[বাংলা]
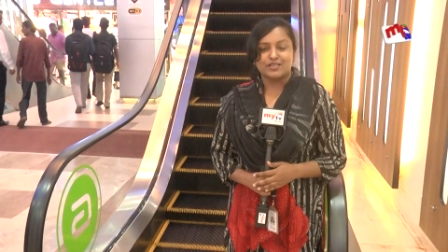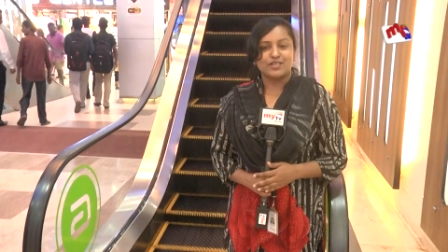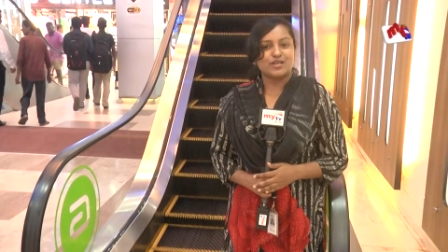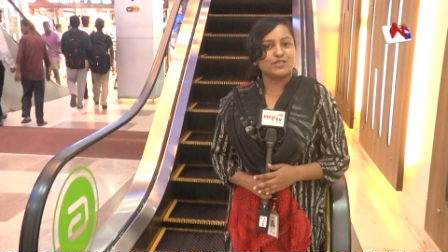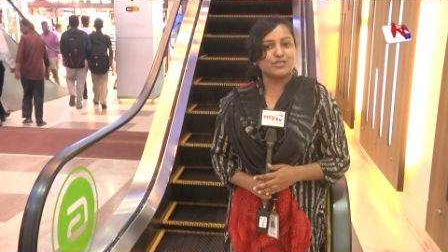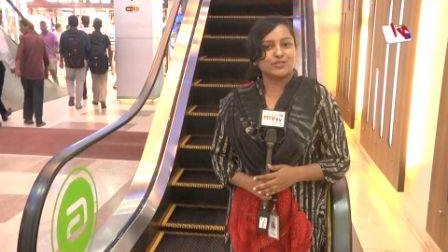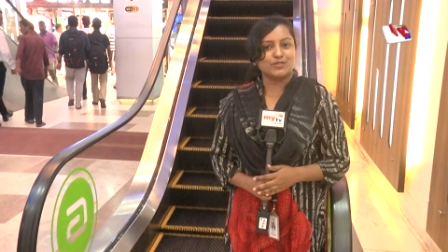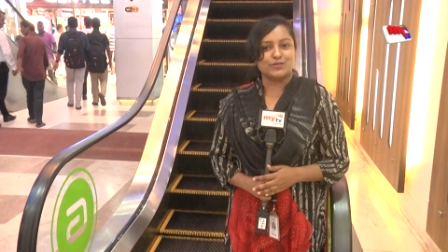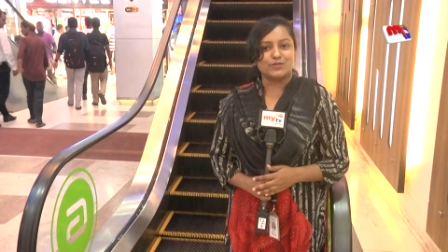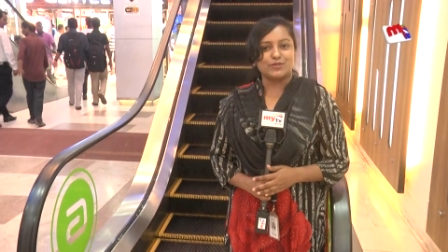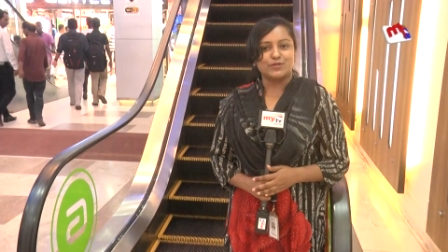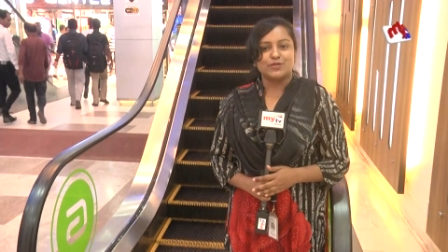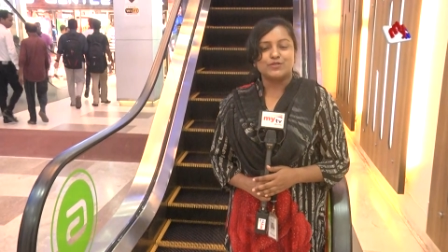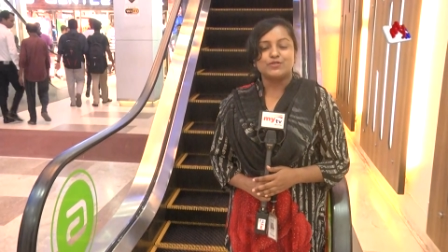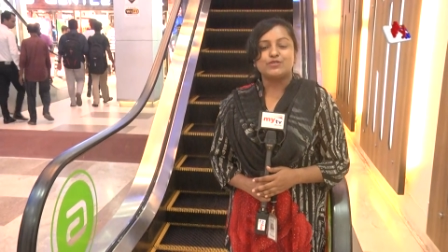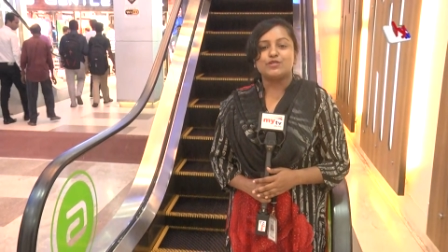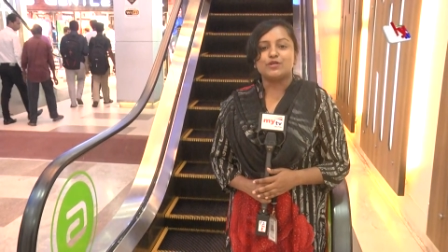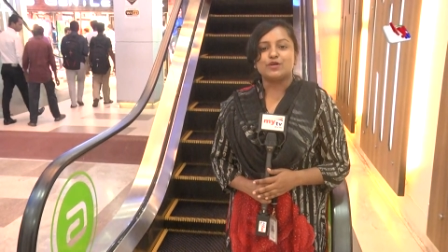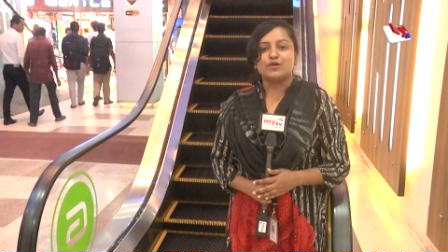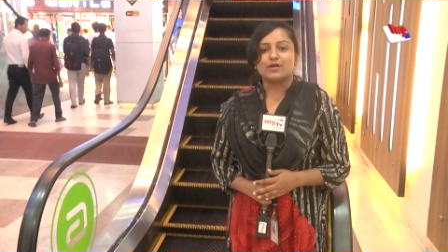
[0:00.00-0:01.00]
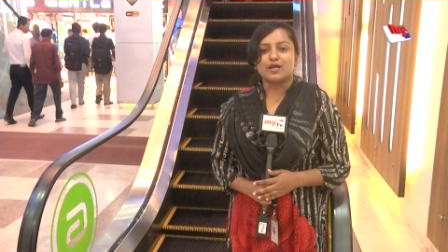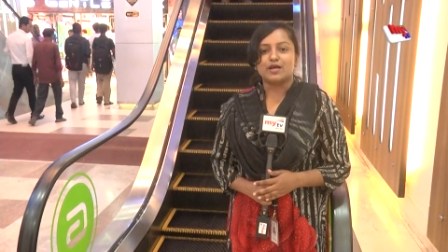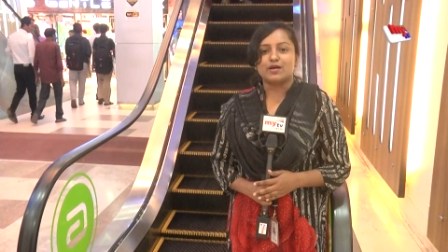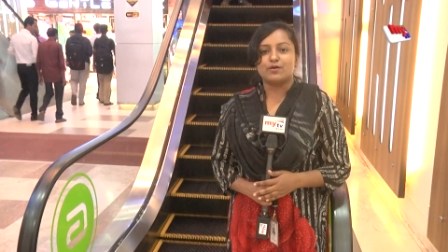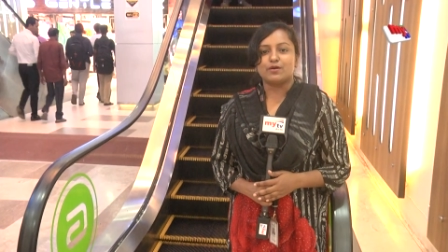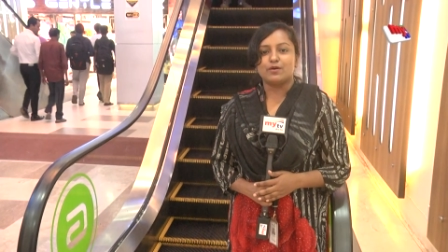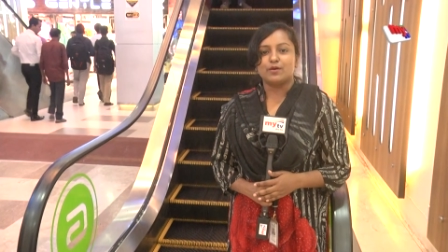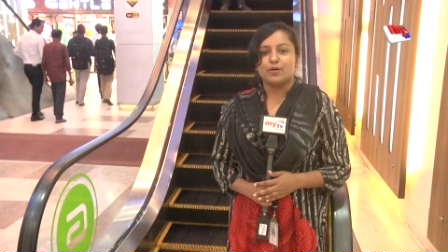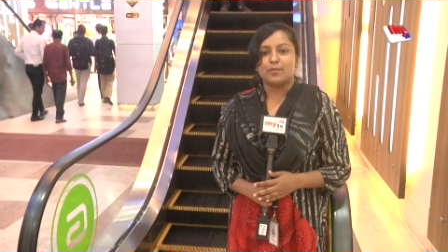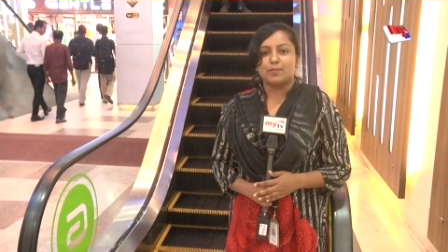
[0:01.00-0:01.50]
দর্শক চোখ
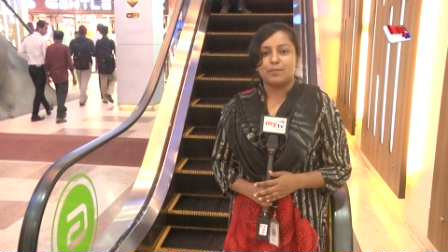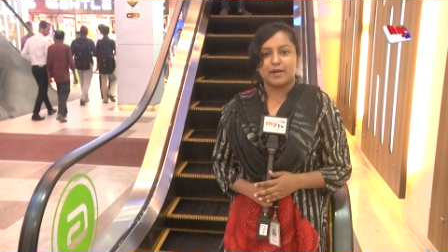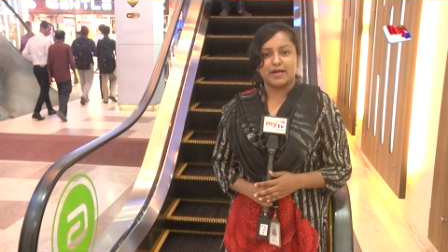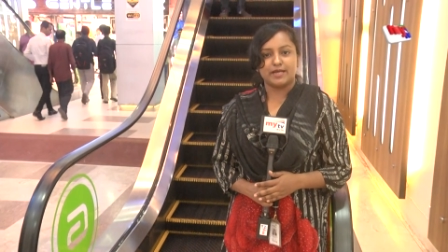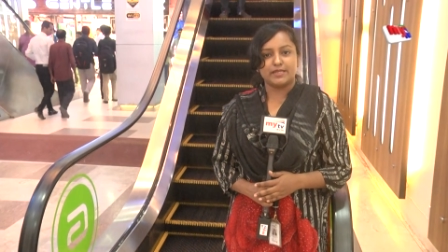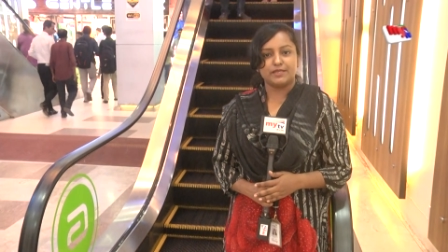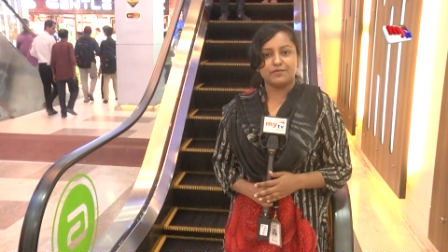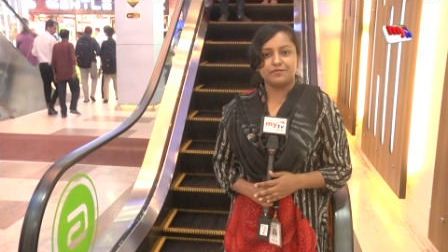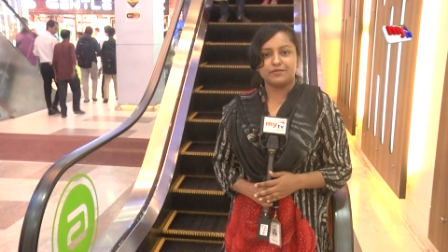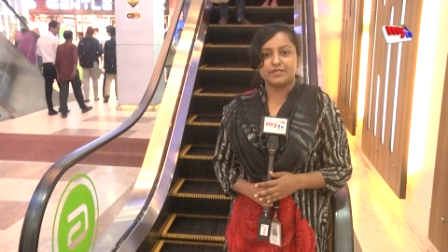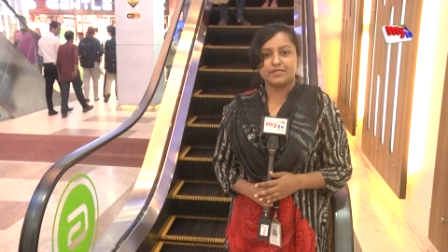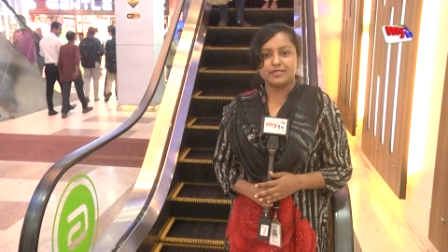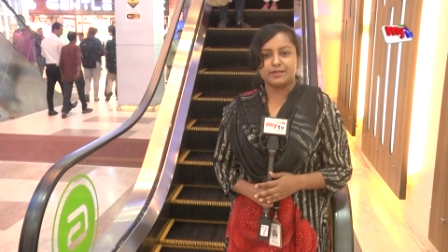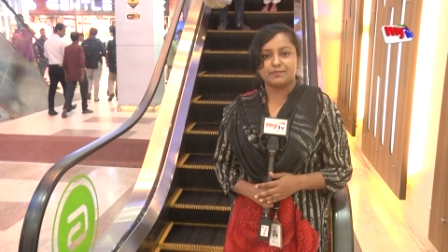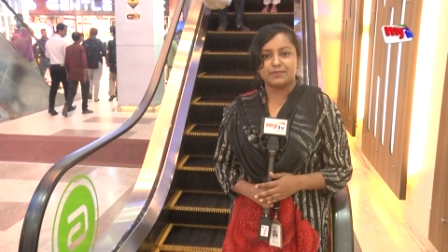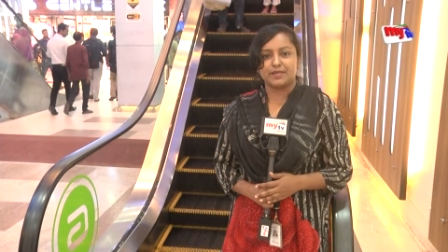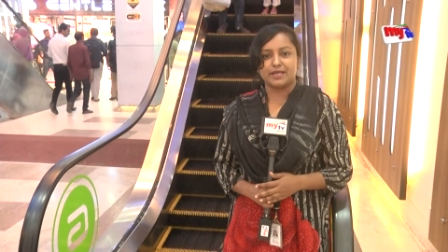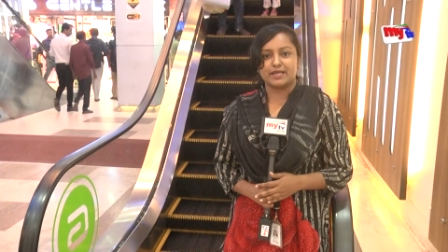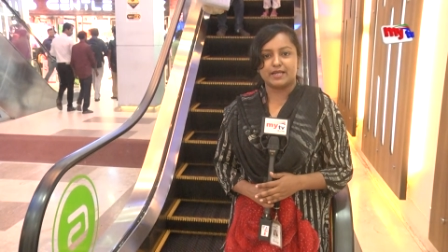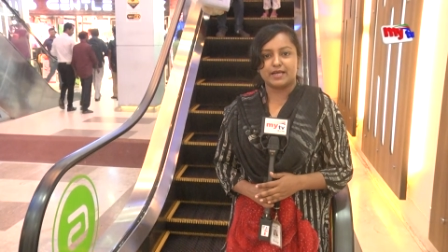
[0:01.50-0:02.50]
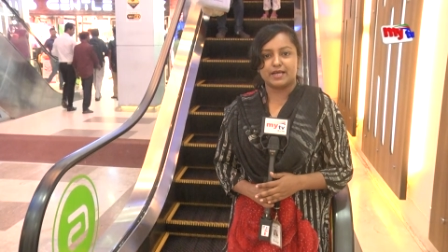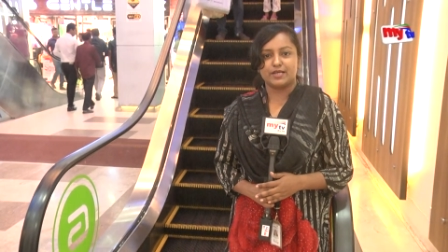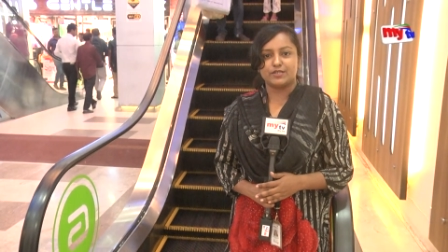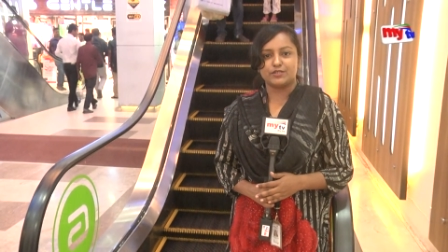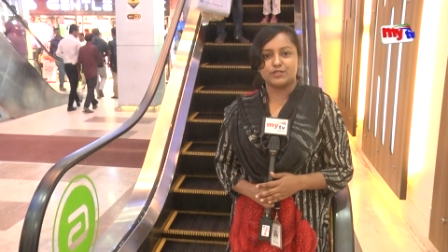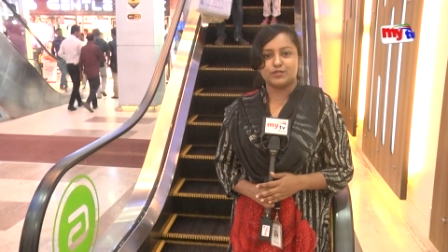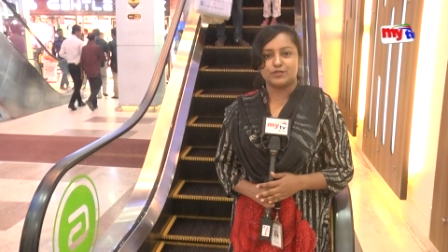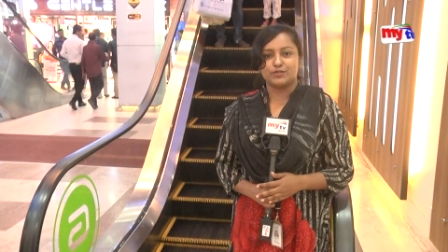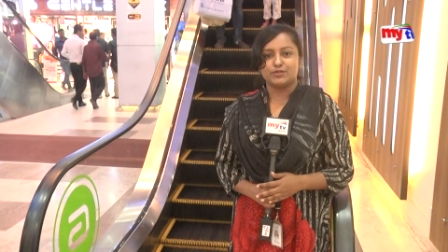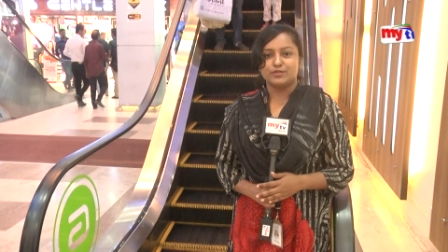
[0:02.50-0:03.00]
রাখুন মাইটিভির সাপ্তাহিক
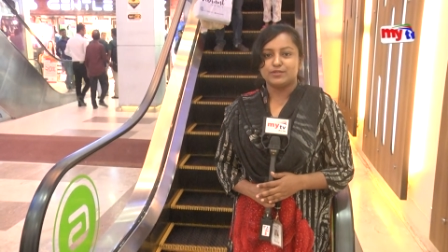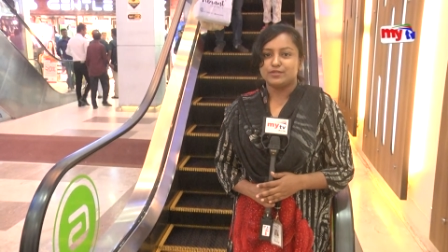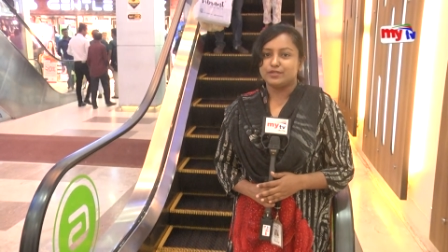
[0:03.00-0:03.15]
আয়োজন